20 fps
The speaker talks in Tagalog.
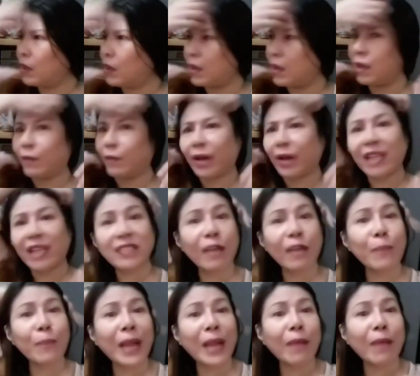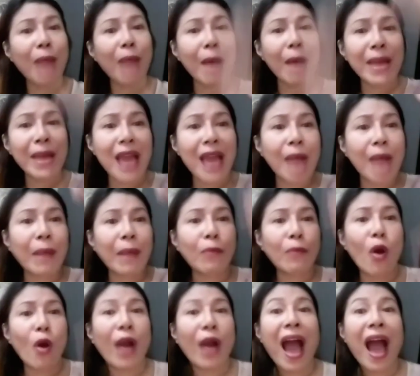Kaysa yung pinagmamayabang mo,
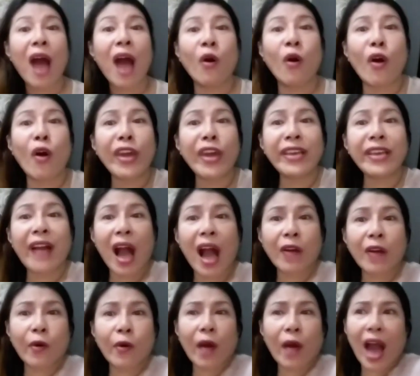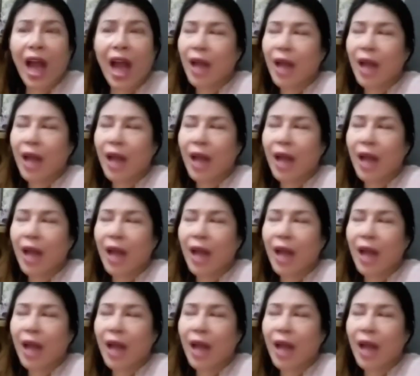kahoy, gago ka.